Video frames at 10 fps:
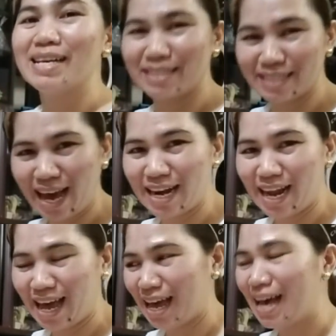
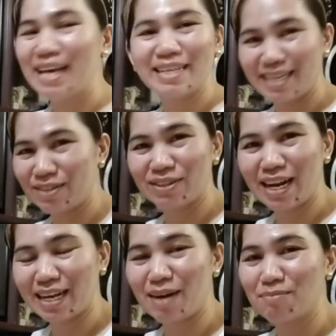sala. Dito
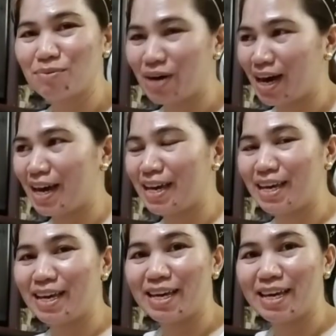talaga ang buhay
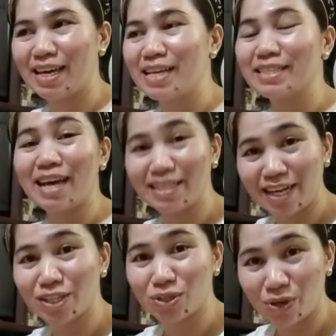
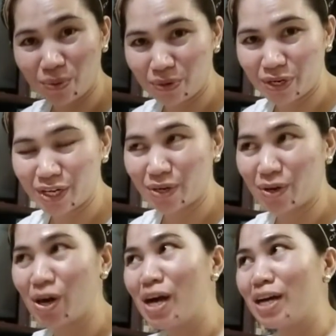sari-sari store owner,
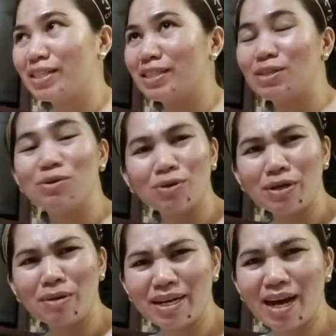no? Siguro
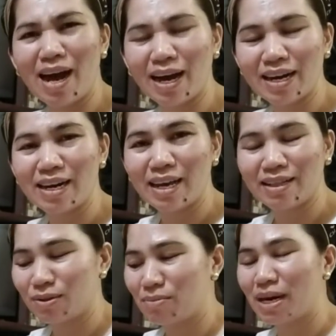naman
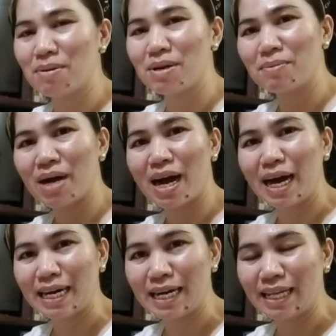nakaka-relate, no? Marami naman
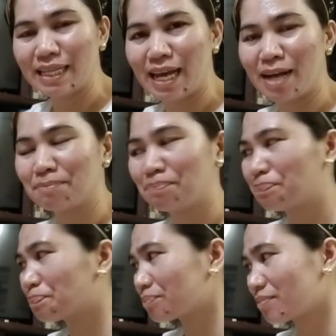makaka-relate na
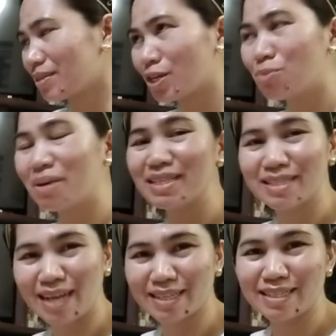yung mga
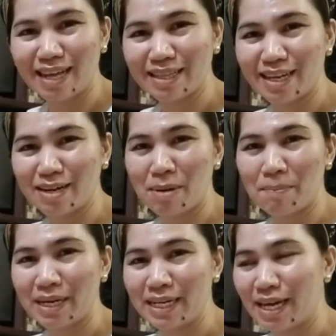stocks natin ng mga
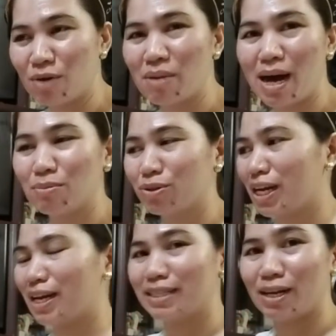paninda umaabot
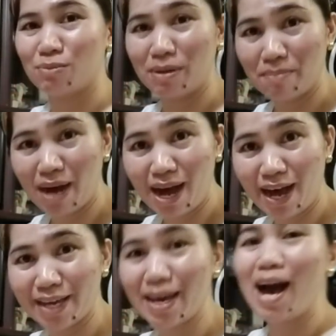talaga sa loob ng
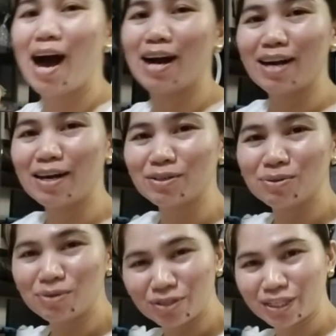bahay hanggang
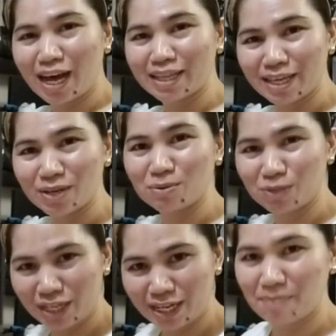doon sa ating
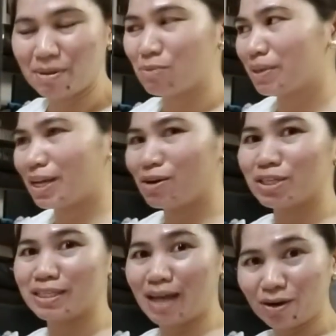kusina. Mayroon pa tayong
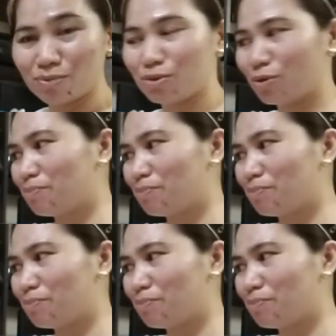stock room doon